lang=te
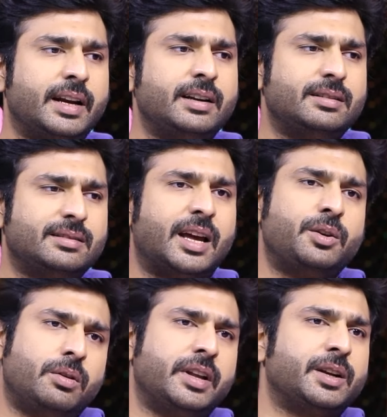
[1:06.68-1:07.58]
అండ్
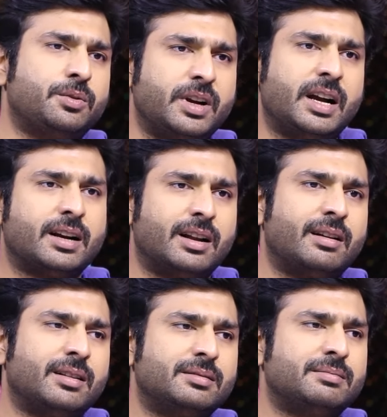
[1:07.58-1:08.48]
తను కూడా ఎక్కువగా అక్కడ
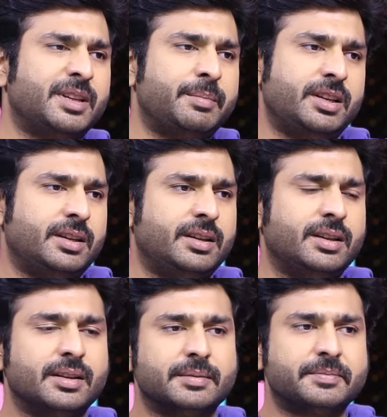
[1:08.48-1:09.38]
మేబీ
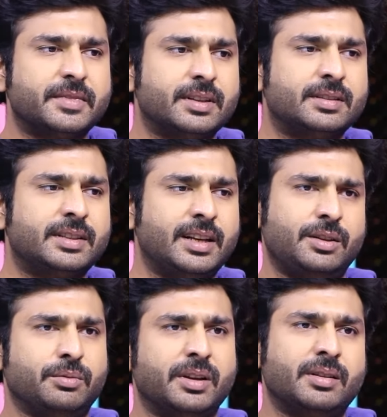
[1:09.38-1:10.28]

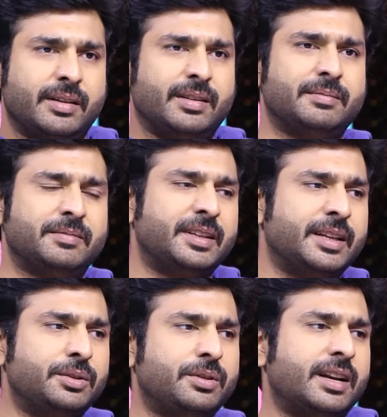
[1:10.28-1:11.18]
తెలీదు
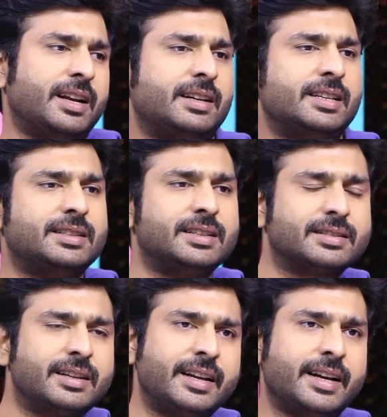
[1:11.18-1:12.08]
ఎందుకని ఆ
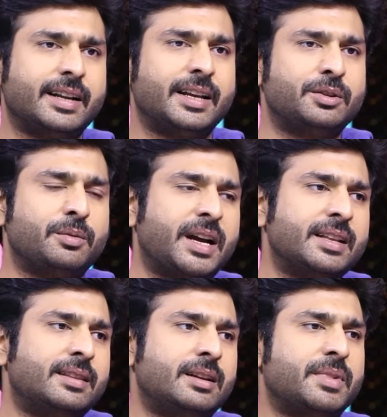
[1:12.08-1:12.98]
డిస్టెన్స్ క్రియేట్ అయిందో మా
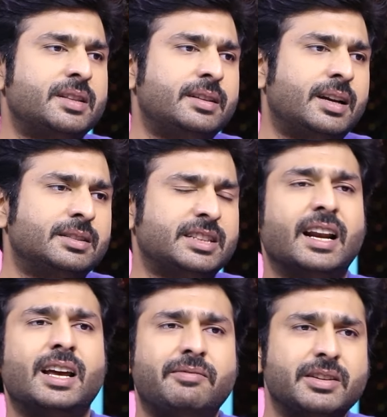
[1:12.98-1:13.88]
ఇద్దరి మధ్య
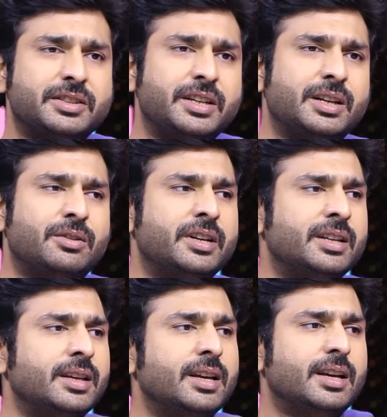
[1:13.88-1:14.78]
చాలా అఫెక్షనేట్గా
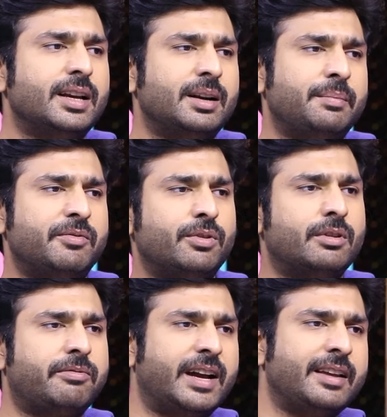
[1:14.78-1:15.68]
ఉండేది అండ్
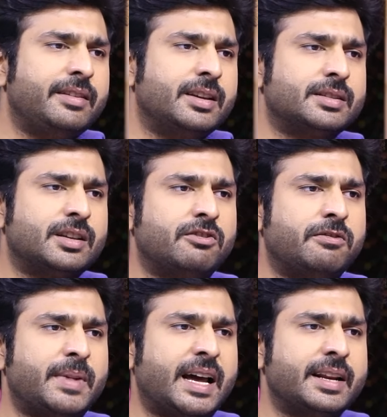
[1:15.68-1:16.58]
బిఫోర్ ఫైవ్ ఇయర్స్ ఆఫ్
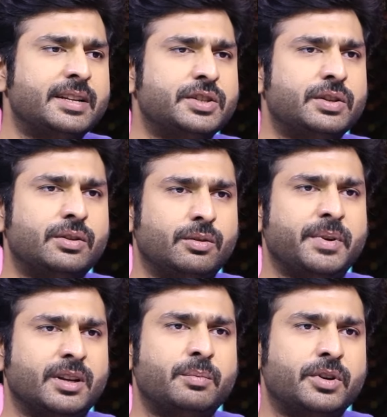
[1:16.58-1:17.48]
మ్యారేజ్లో
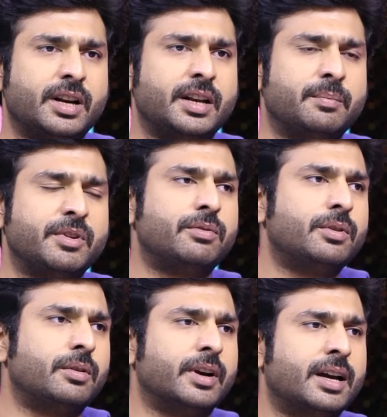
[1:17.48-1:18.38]
పిల్లలు పుట్టడానికి
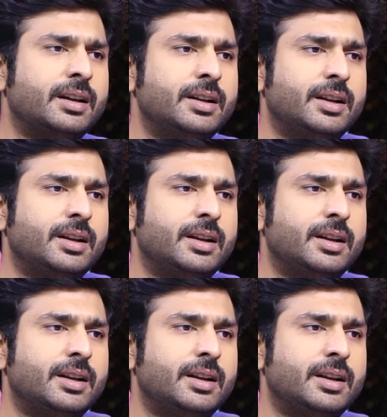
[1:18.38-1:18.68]
బిఫోర్ కూడా